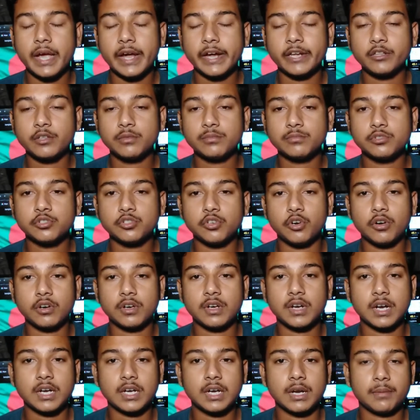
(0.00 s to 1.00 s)
একদম
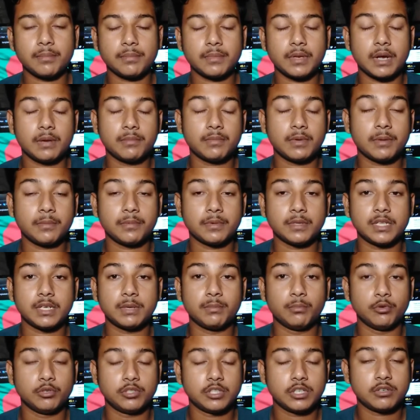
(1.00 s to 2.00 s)
শর্টকাটে আমি
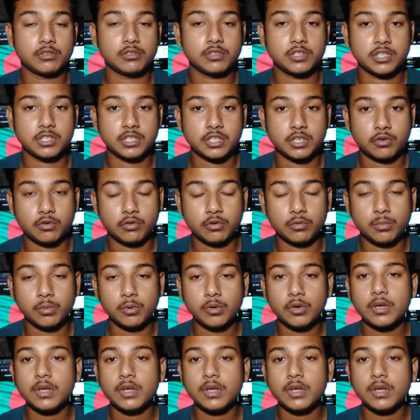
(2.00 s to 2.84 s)
আপনাদের বোঝানোর চেষ্টা করব